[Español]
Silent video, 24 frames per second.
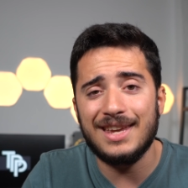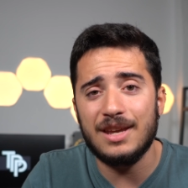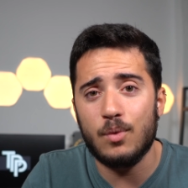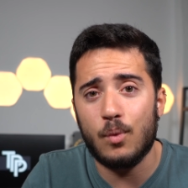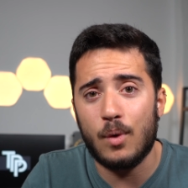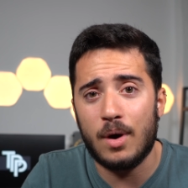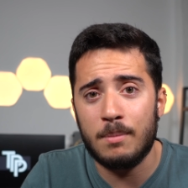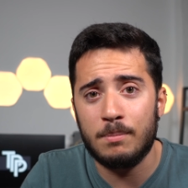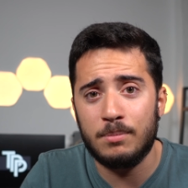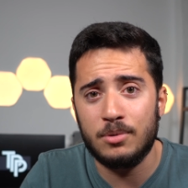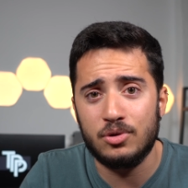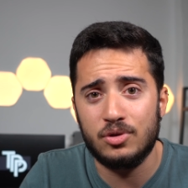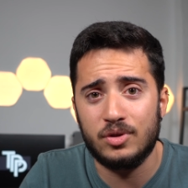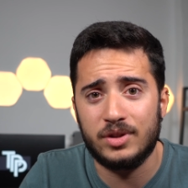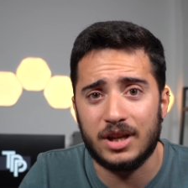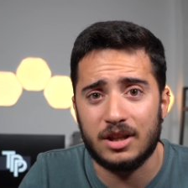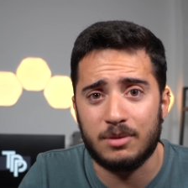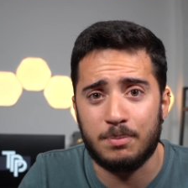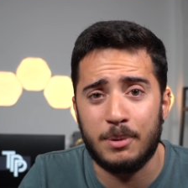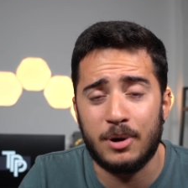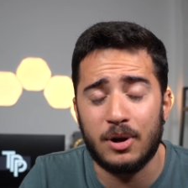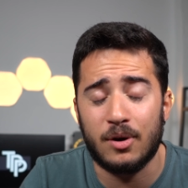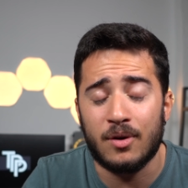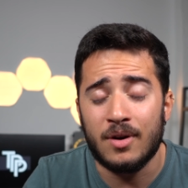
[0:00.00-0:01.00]
y OnePlus
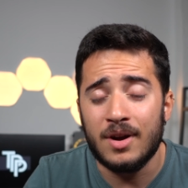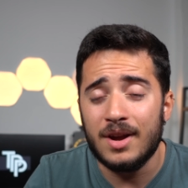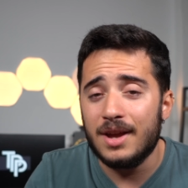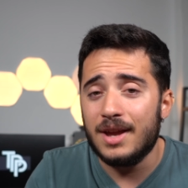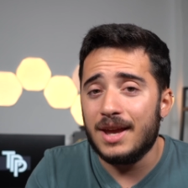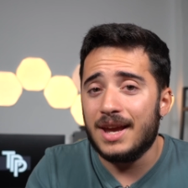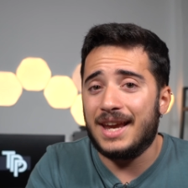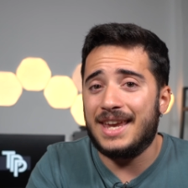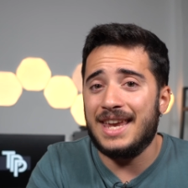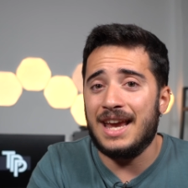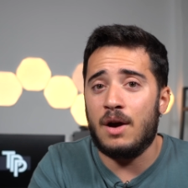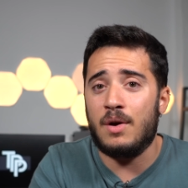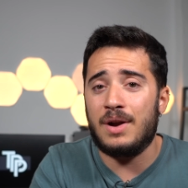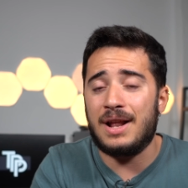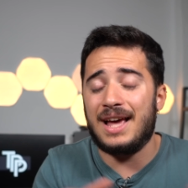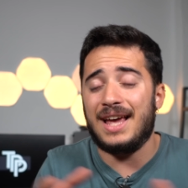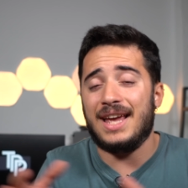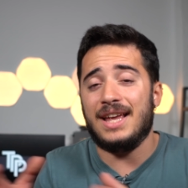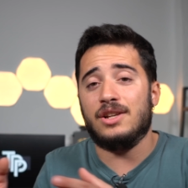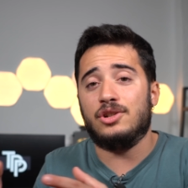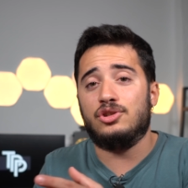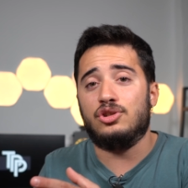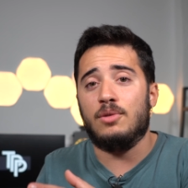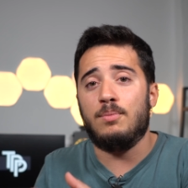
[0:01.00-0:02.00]
10 Pro que ahora
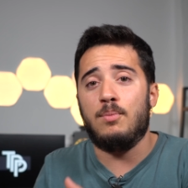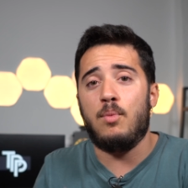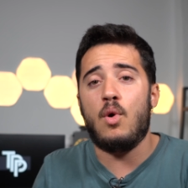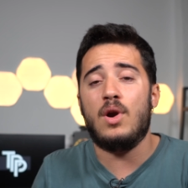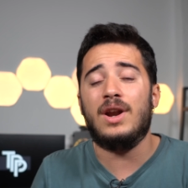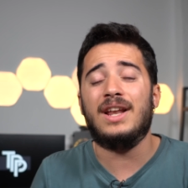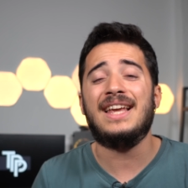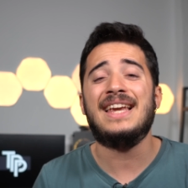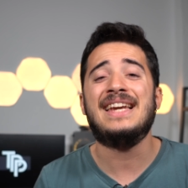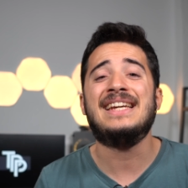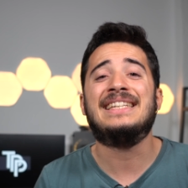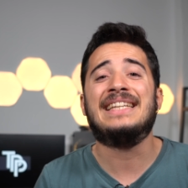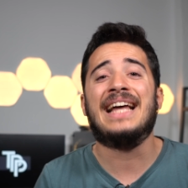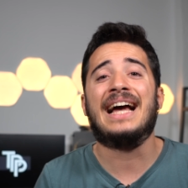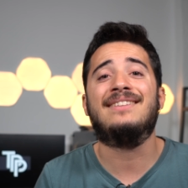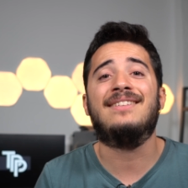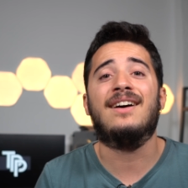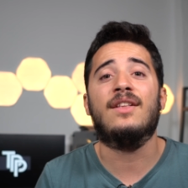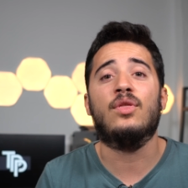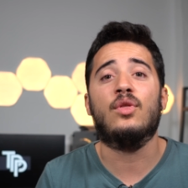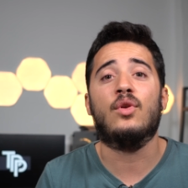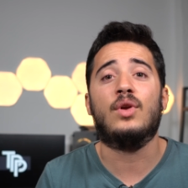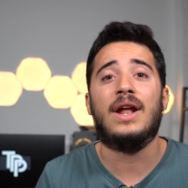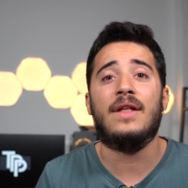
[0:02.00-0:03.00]
en software están
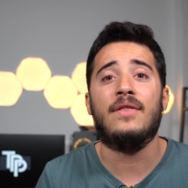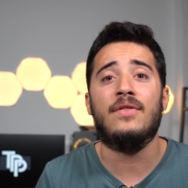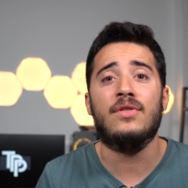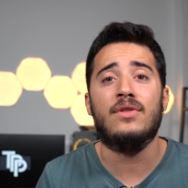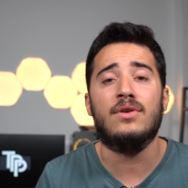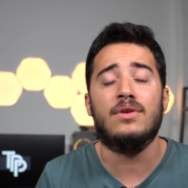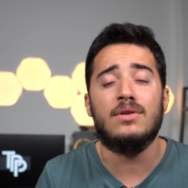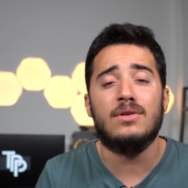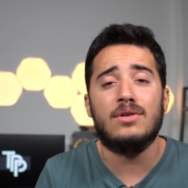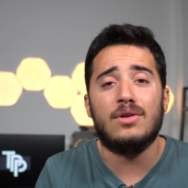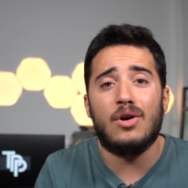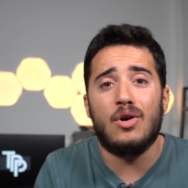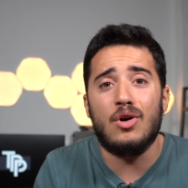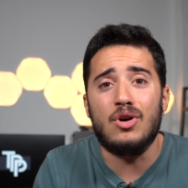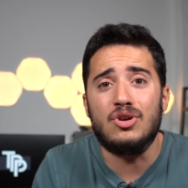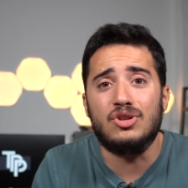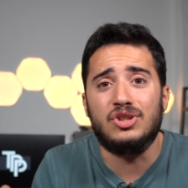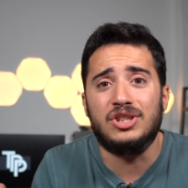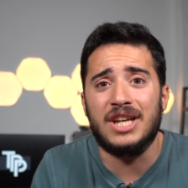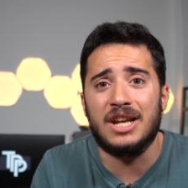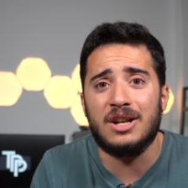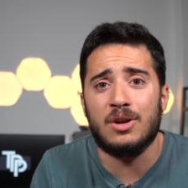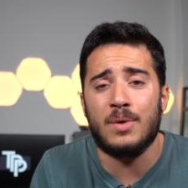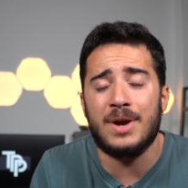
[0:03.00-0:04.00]
abandonando
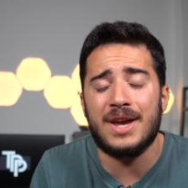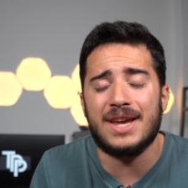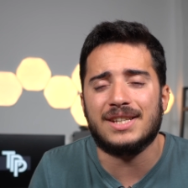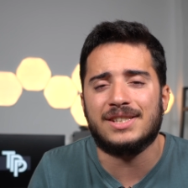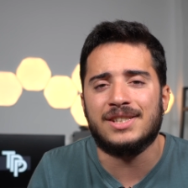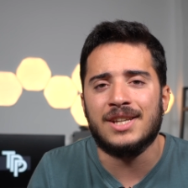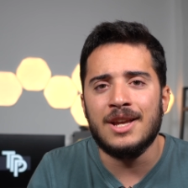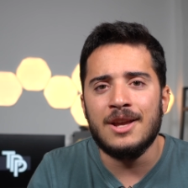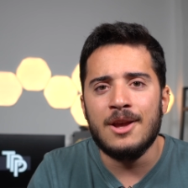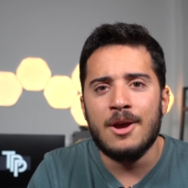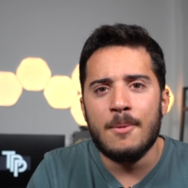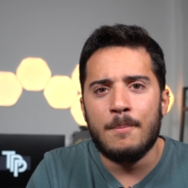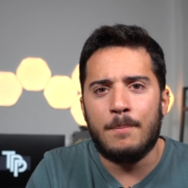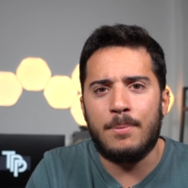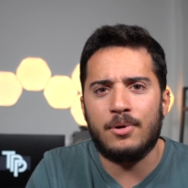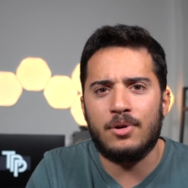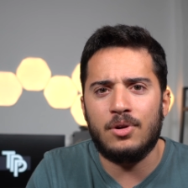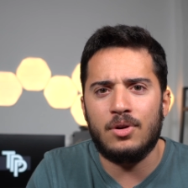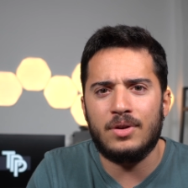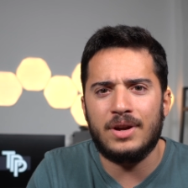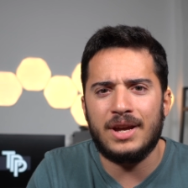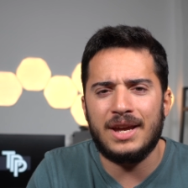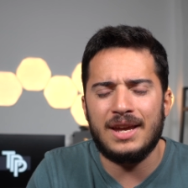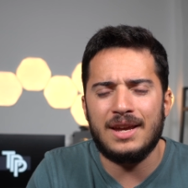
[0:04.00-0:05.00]
OxygenOS, por
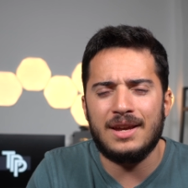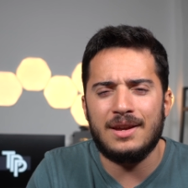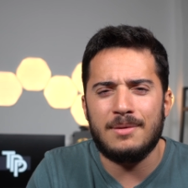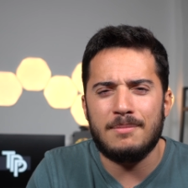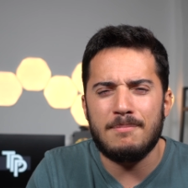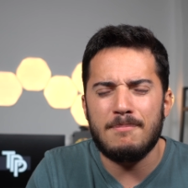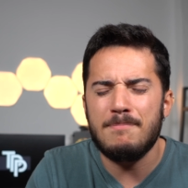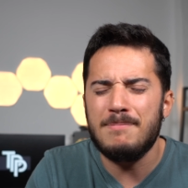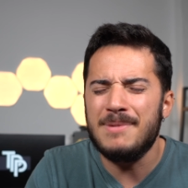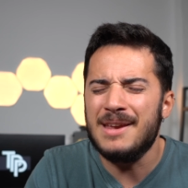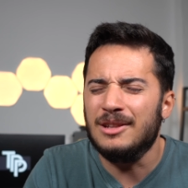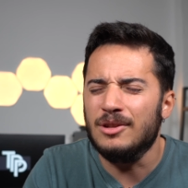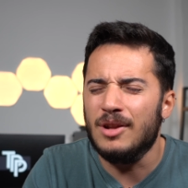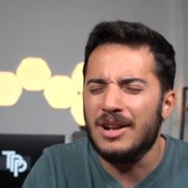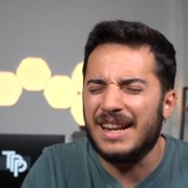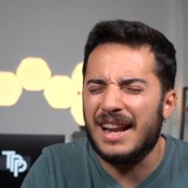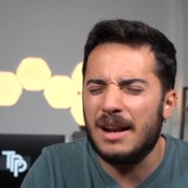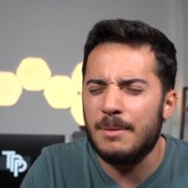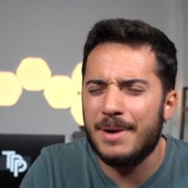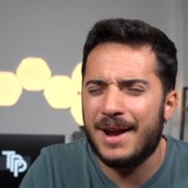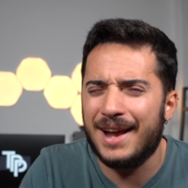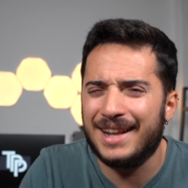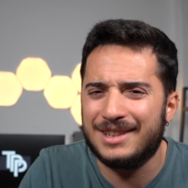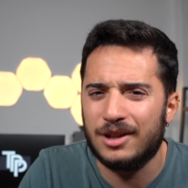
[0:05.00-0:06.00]
lo que viendo el
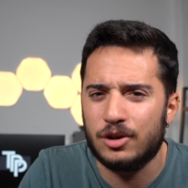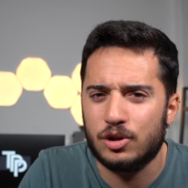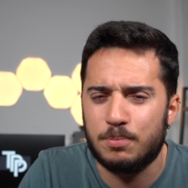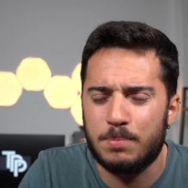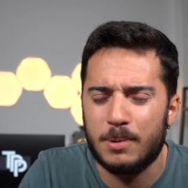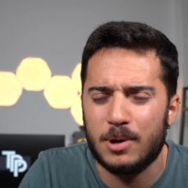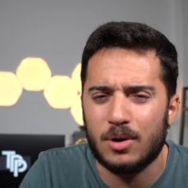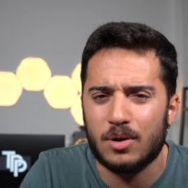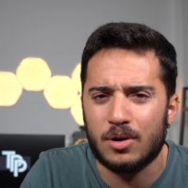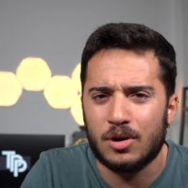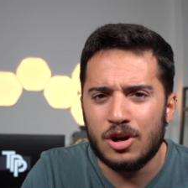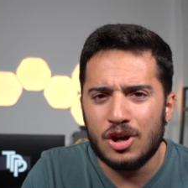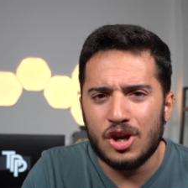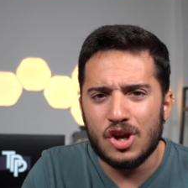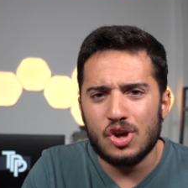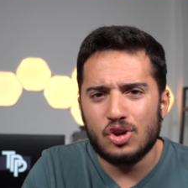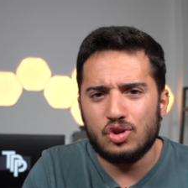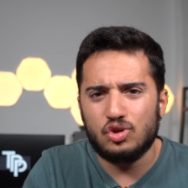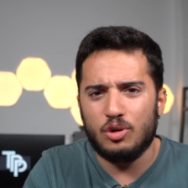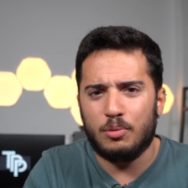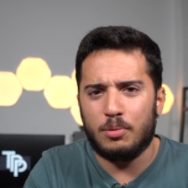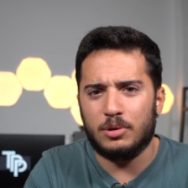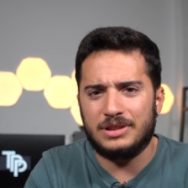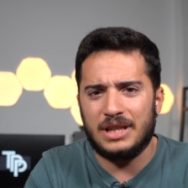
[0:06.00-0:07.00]
Realme GT2 Pro
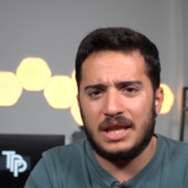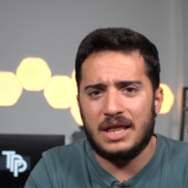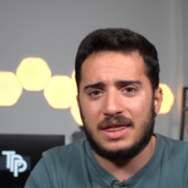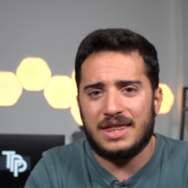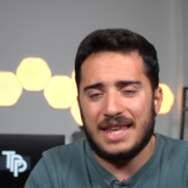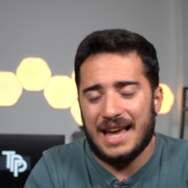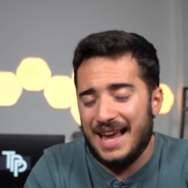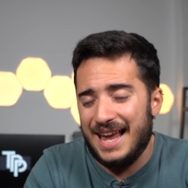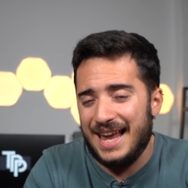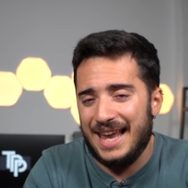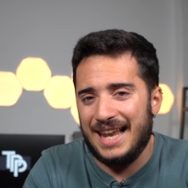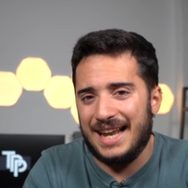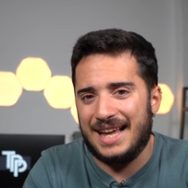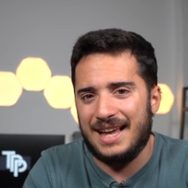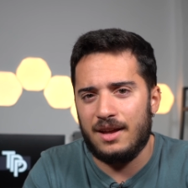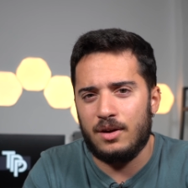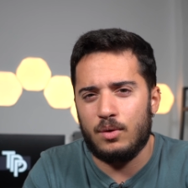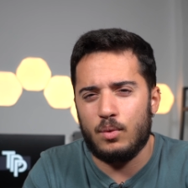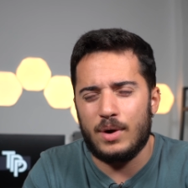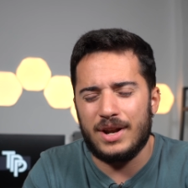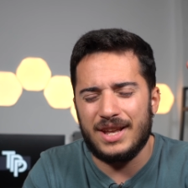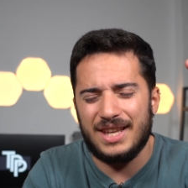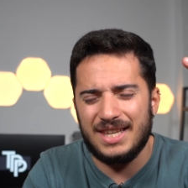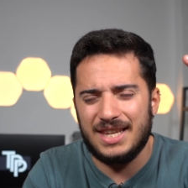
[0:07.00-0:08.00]
su potencia, el
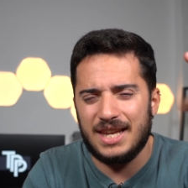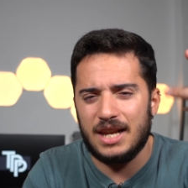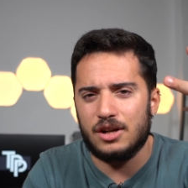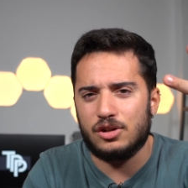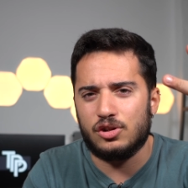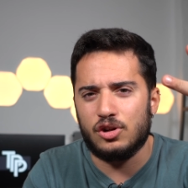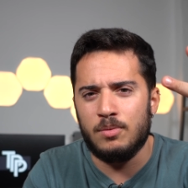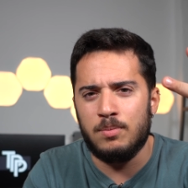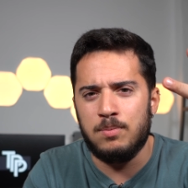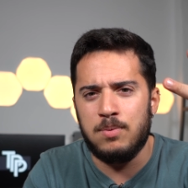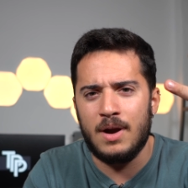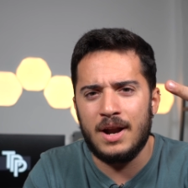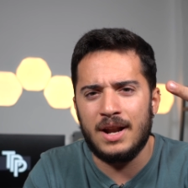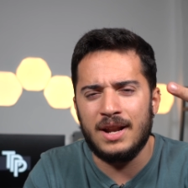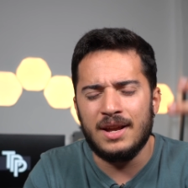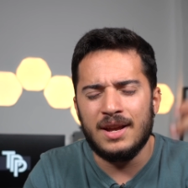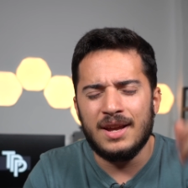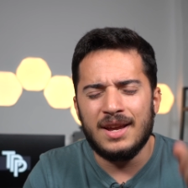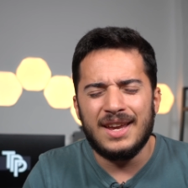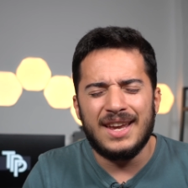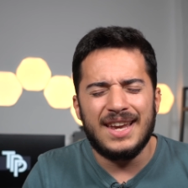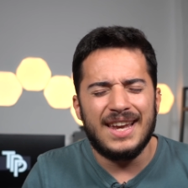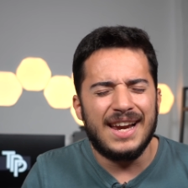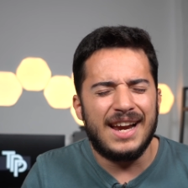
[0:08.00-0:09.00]
hardware y el software,
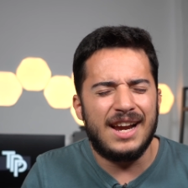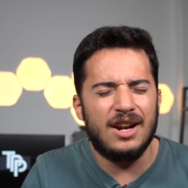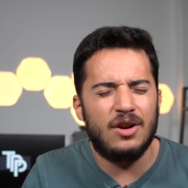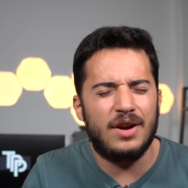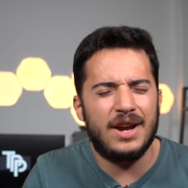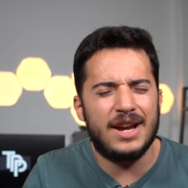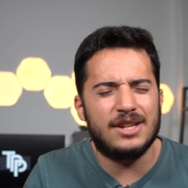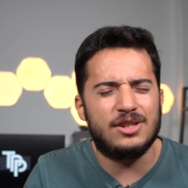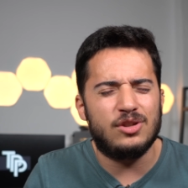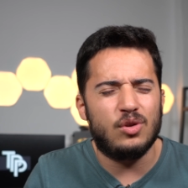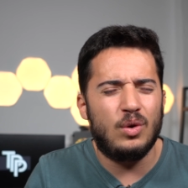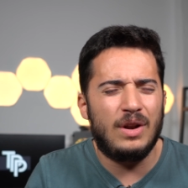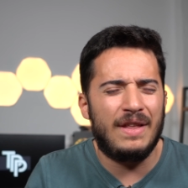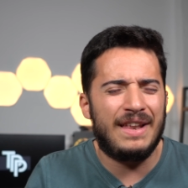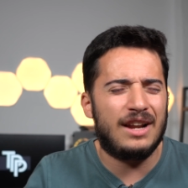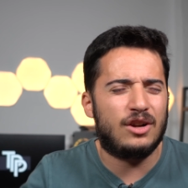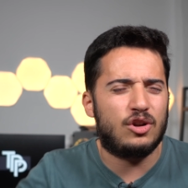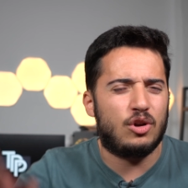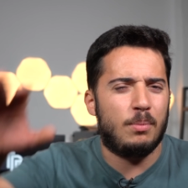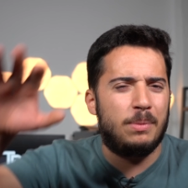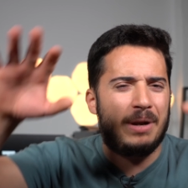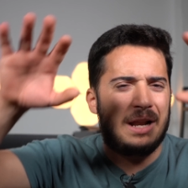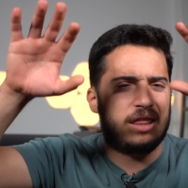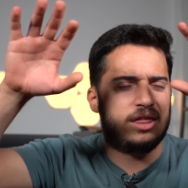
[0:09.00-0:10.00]
creo que es una de las
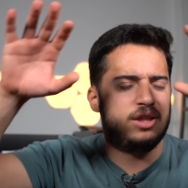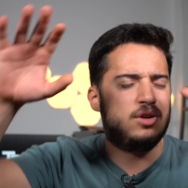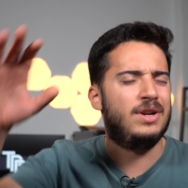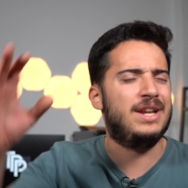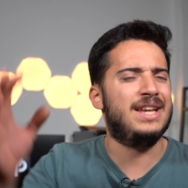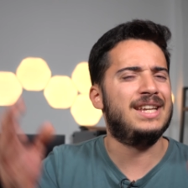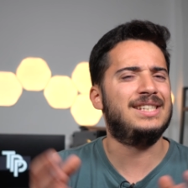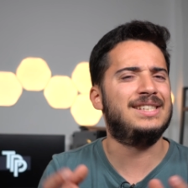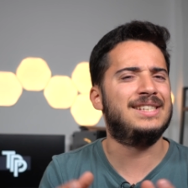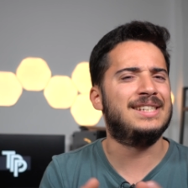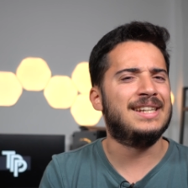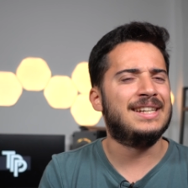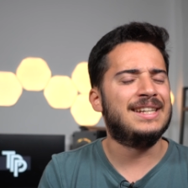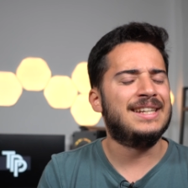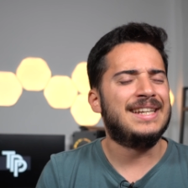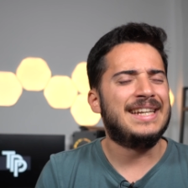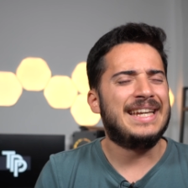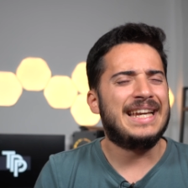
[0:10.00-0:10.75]
combinaciones